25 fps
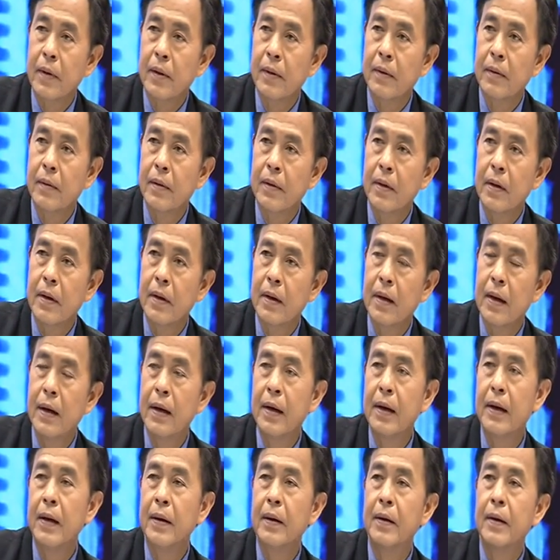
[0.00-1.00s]
มต้องส่งรายงาน
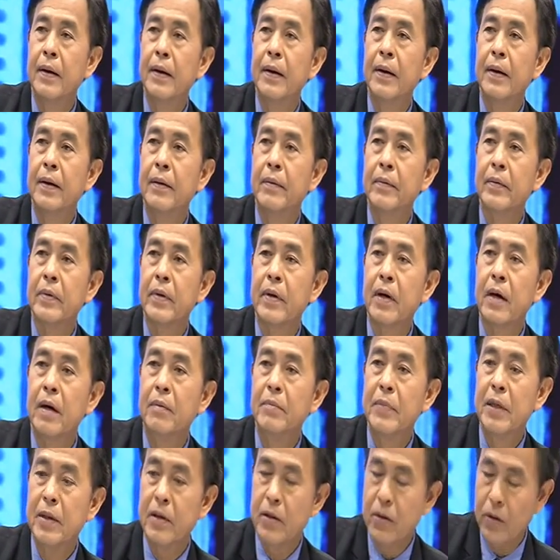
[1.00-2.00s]
ผมเข้า
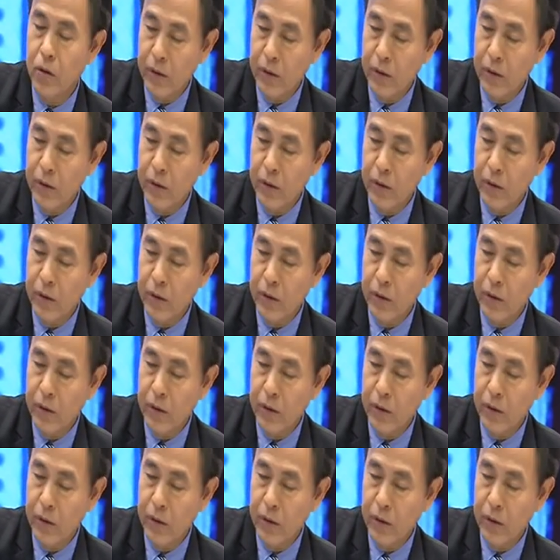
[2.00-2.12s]
ไม่ได้